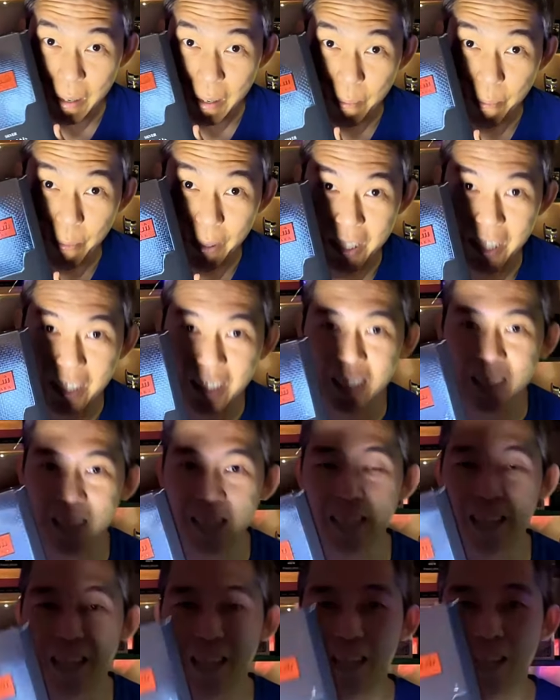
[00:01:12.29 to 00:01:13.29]

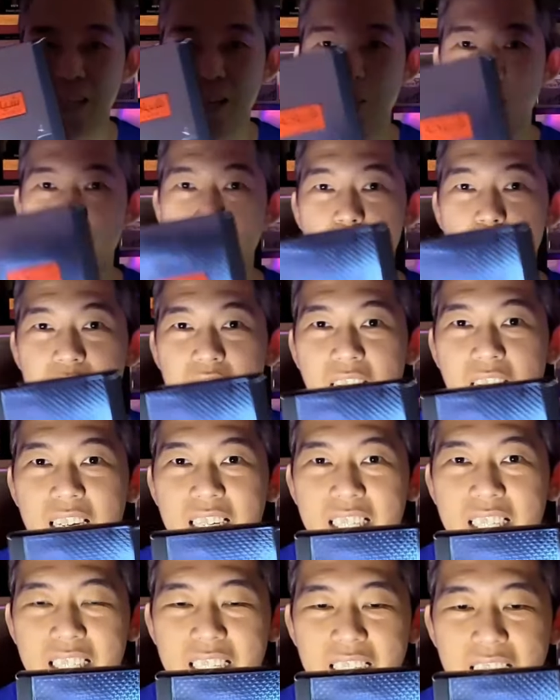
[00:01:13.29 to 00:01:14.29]
persentasenya. Boxnya kayak
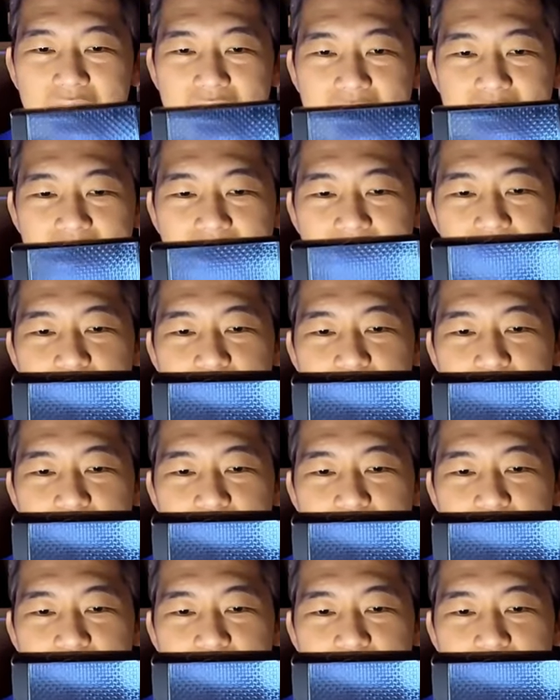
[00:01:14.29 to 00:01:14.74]
gini guys ya.